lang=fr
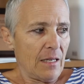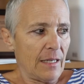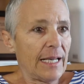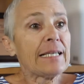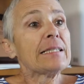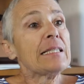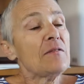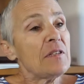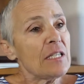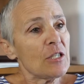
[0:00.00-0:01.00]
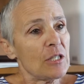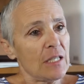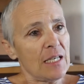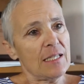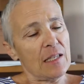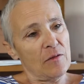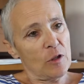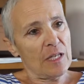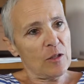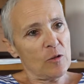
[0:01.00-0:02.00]
rectifier, je dirais, cette
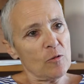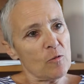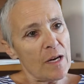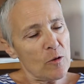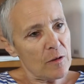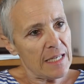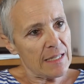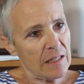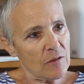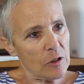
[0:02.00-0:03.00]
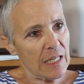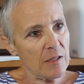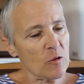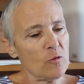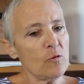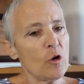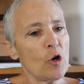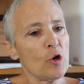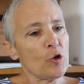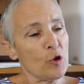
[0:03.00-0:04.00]
violation ou annuler cette violation
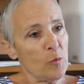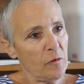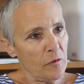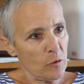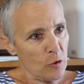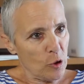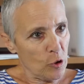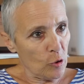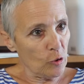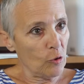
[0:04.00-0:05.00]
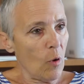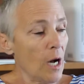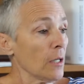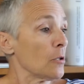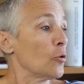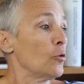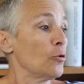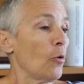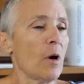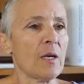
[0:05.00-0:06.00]
je me fonde sur le droit, que le
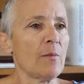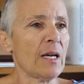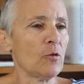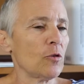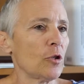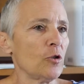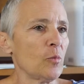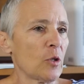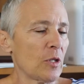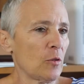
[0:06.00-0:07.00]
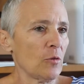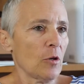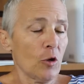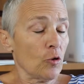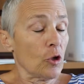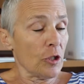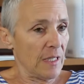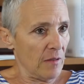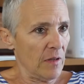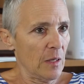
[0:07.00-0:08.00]
droit émane du code, de procédure, du code
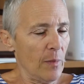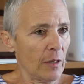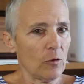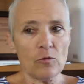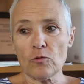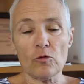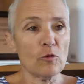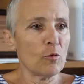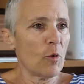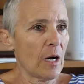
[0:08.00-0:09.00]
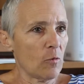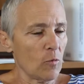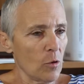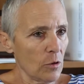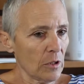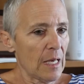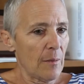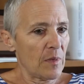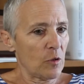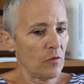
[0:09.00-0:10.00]
civil, pardon, d'une loi ou autre,
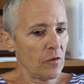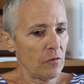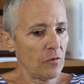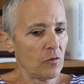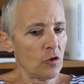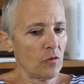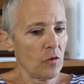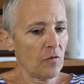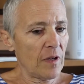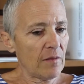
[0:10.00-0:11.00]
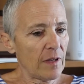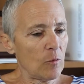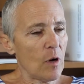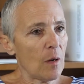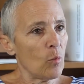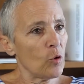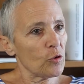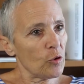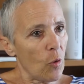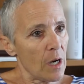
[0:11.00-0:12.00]
mais je, je veux faire valoir mon
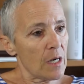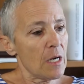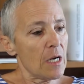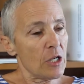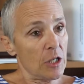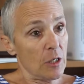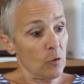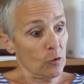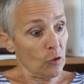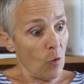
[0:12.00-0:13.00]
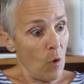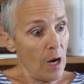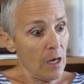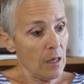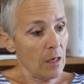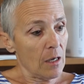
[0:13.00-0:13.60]
droit. J'ai le droit